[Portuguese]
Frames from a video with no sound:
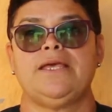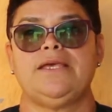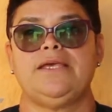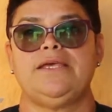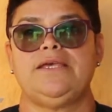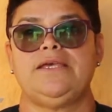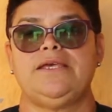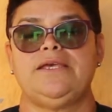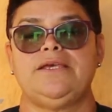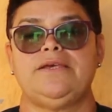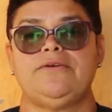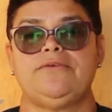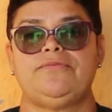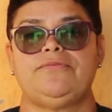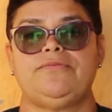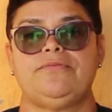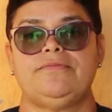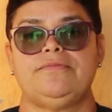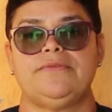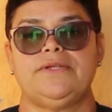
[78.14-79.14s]
E
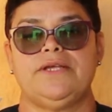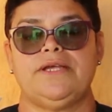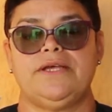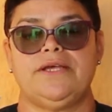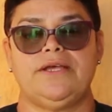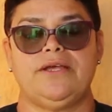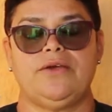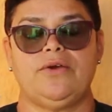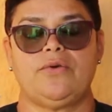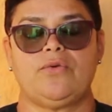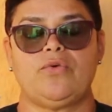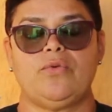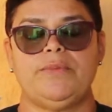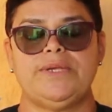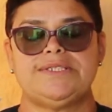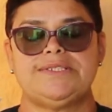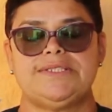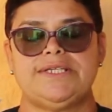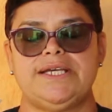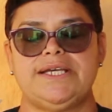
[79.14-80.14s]
é,
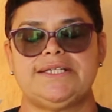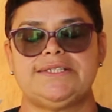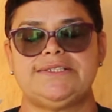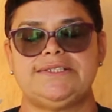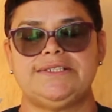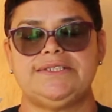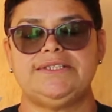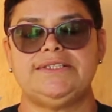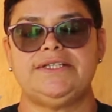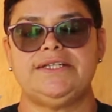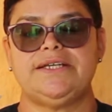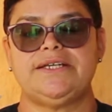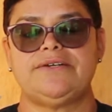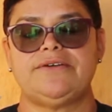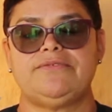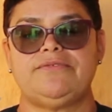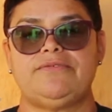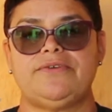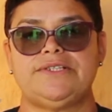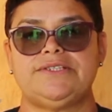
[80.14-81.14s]
comecei assim, né?
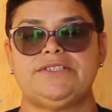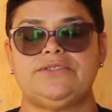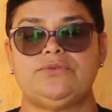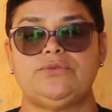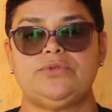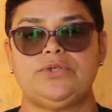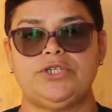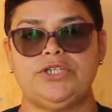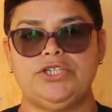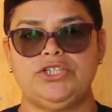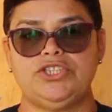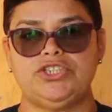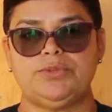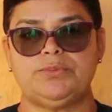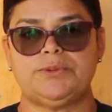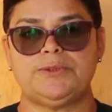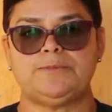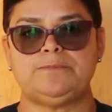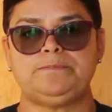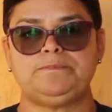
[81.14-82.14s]
Fazendo o
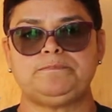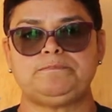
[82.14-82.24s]
Crisma.